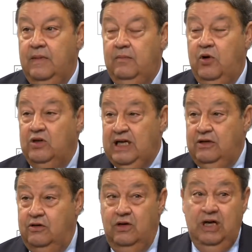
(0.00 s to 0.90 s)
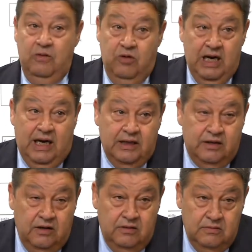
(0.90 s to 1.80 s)
Por lo tanto, ni buena
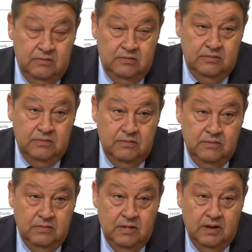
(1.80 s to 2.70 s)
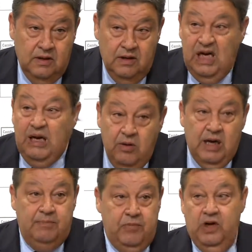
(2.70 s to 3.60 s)
gestión, ni
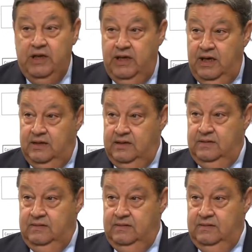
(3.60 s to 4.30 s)
buenas políticas.